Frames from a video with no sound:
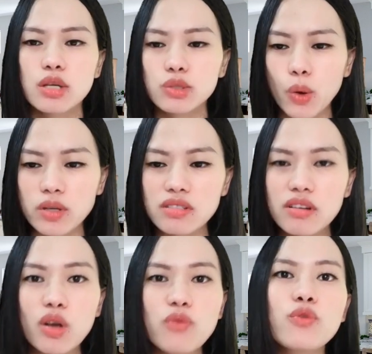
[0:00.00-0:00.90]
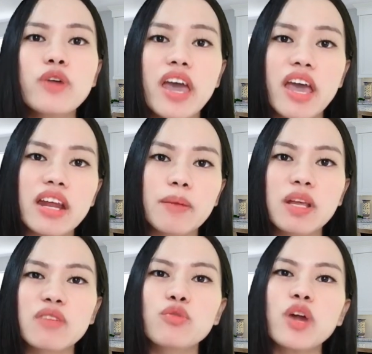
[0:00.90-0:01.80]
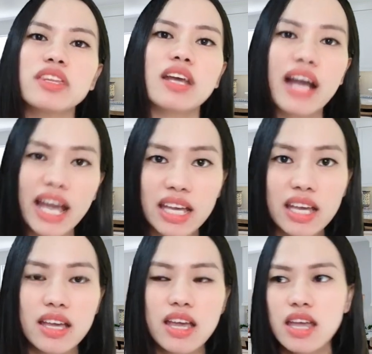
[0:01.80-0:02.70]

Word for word: Rồi dưới có phụ đề, đặc biệt là phụ đề tiếng Anh ấy,